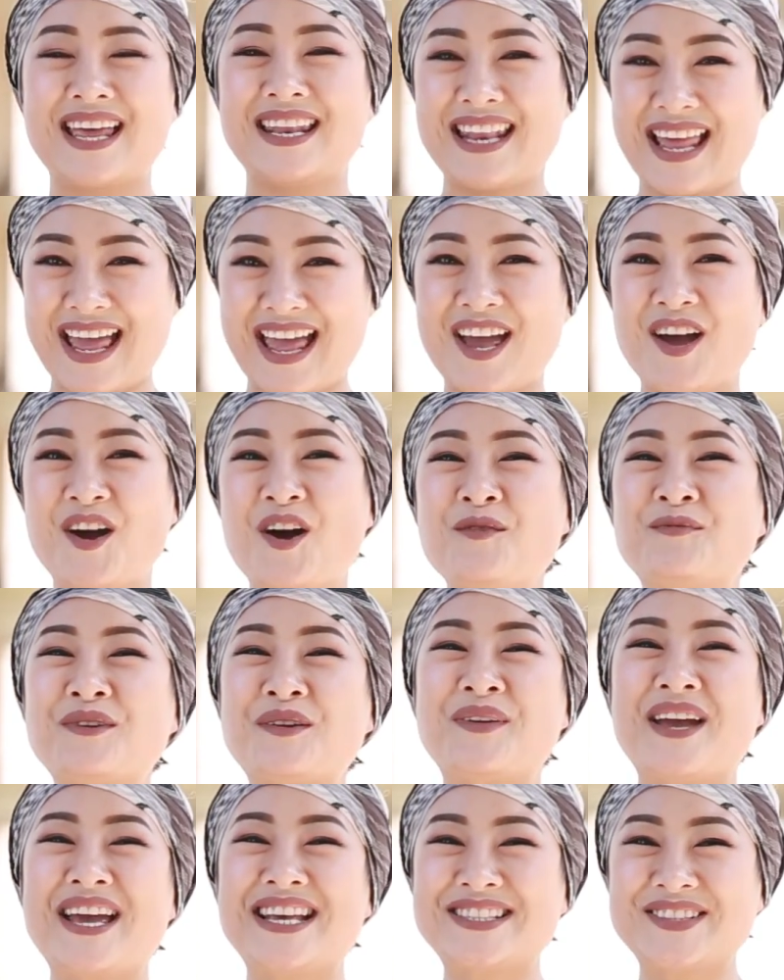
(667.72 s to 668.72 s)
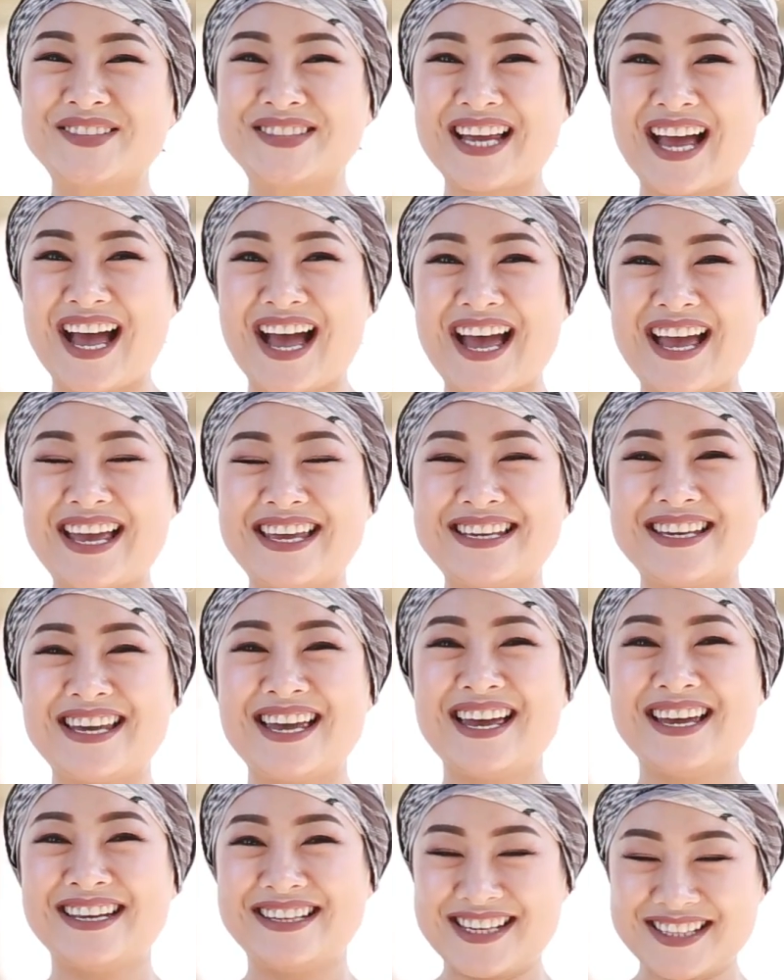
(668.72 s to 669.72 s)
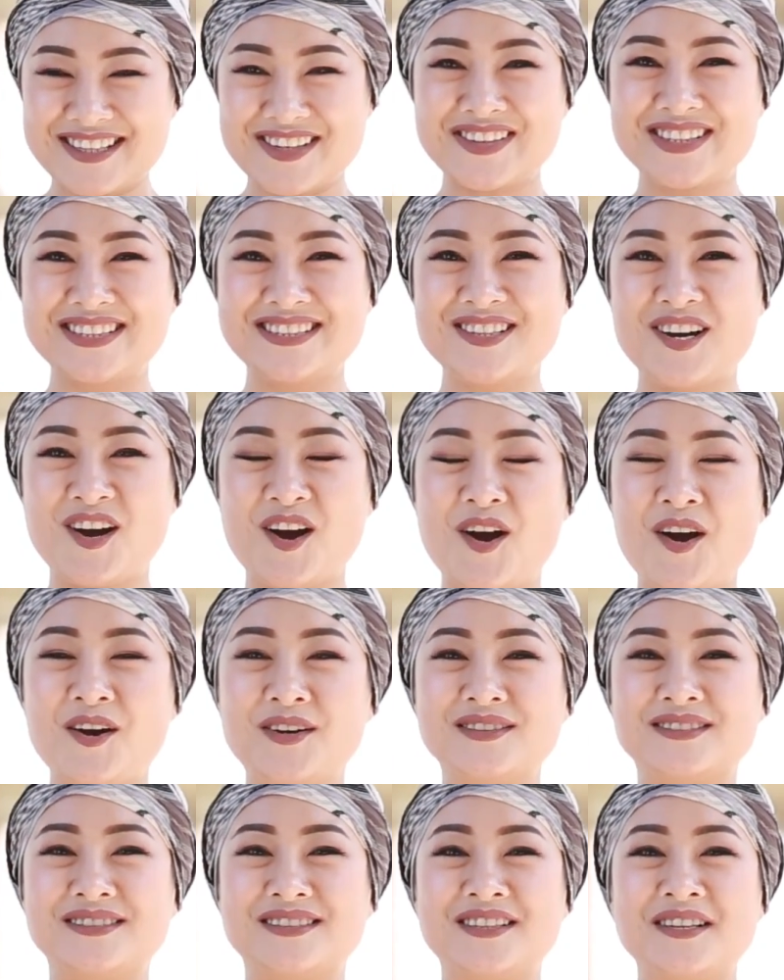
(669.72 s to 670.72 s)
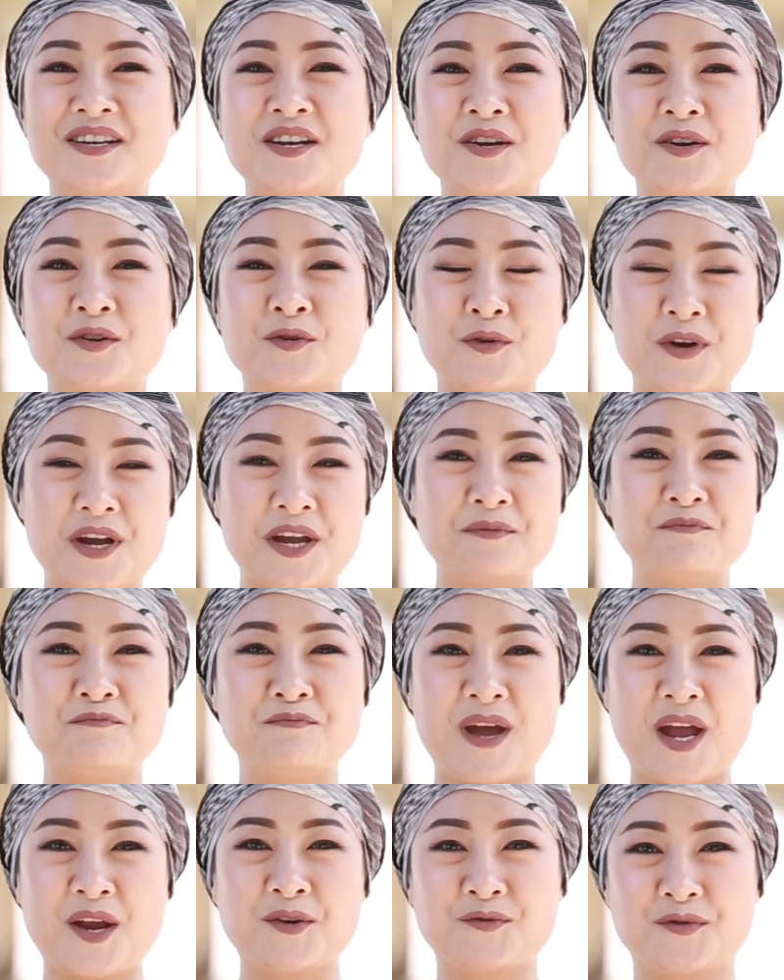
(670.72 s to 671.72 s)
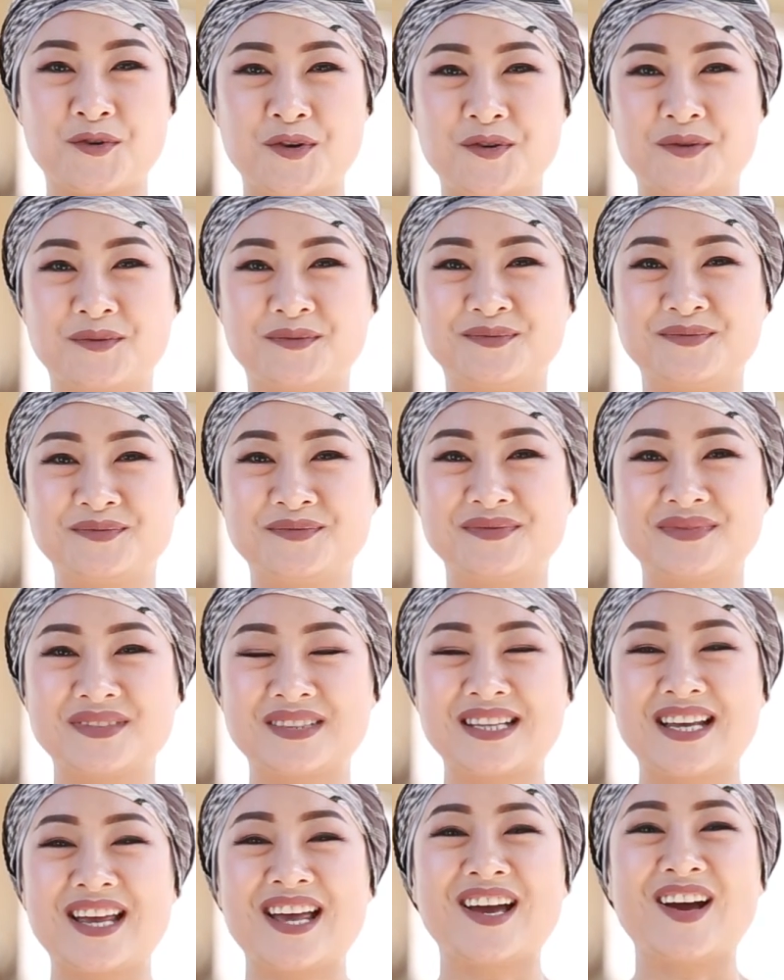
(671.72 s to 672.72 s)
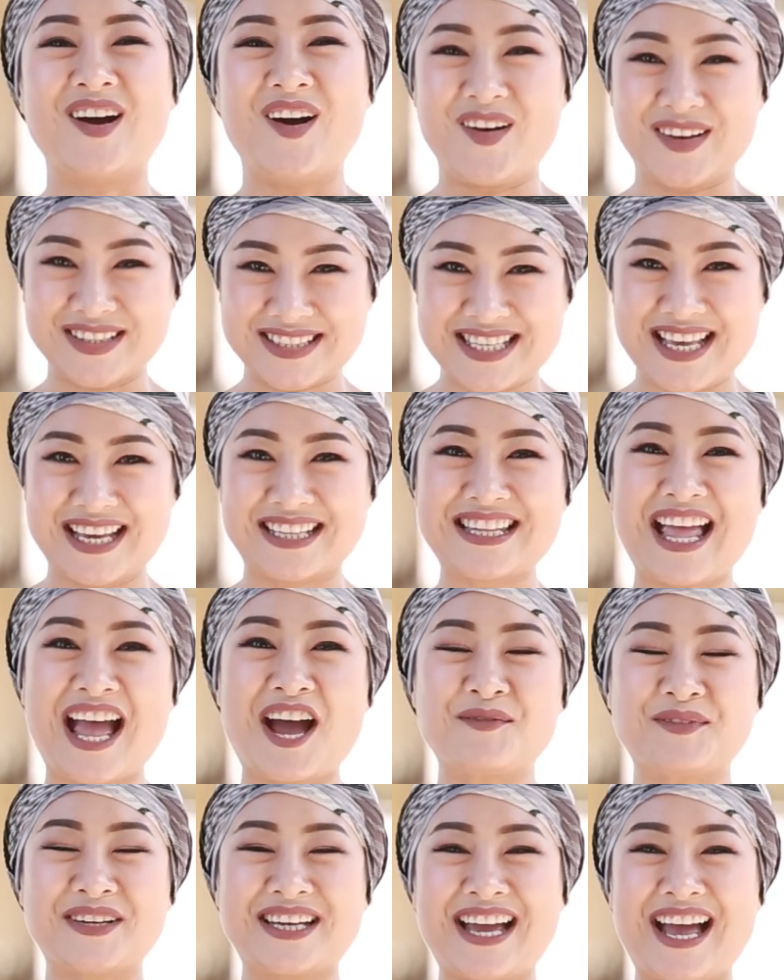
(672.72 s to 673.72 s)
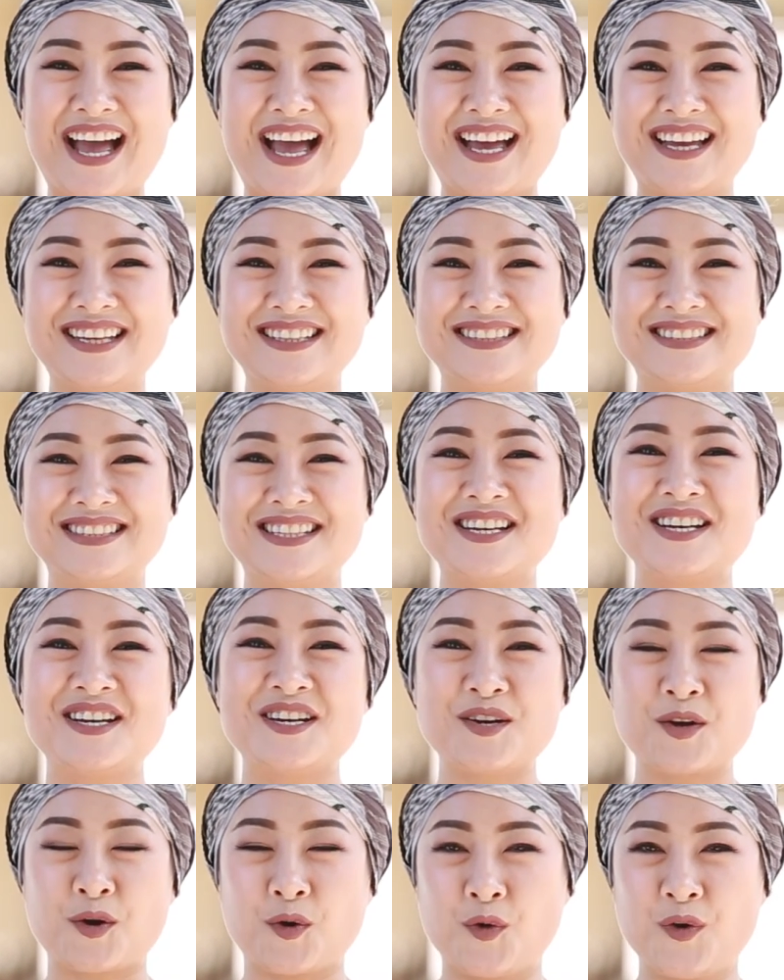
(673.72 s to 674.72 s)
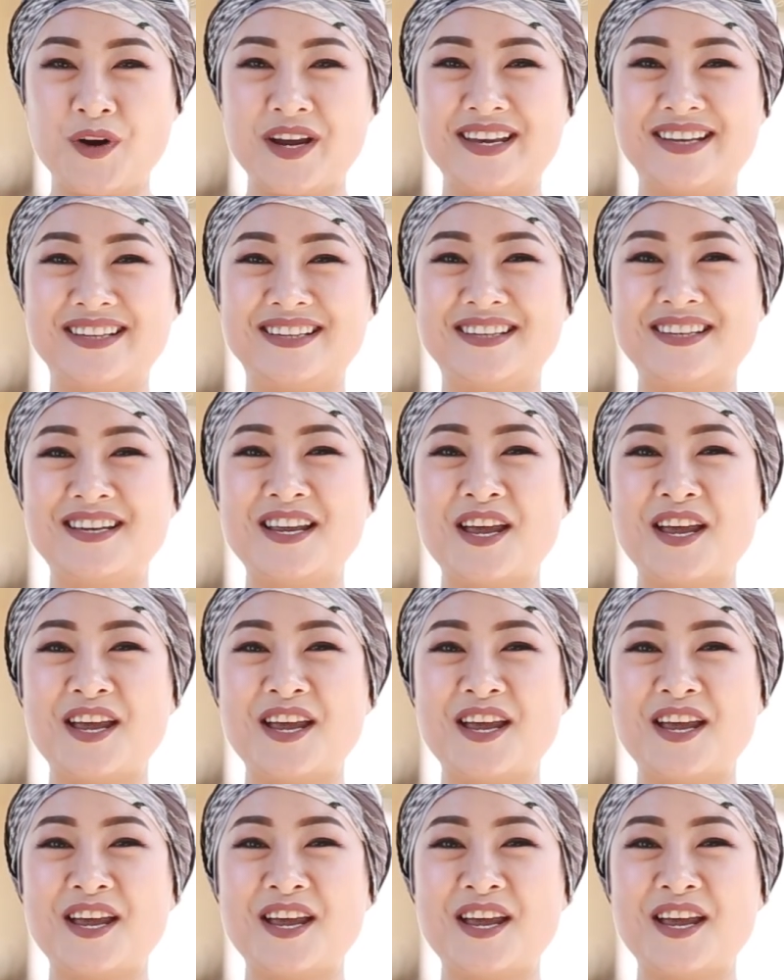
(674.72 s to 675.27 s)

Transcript: และห้องประเภทสุดท้าย นั่นก็คือห้อง Queen Bedroom ออกเสียงตามนะคะ Queen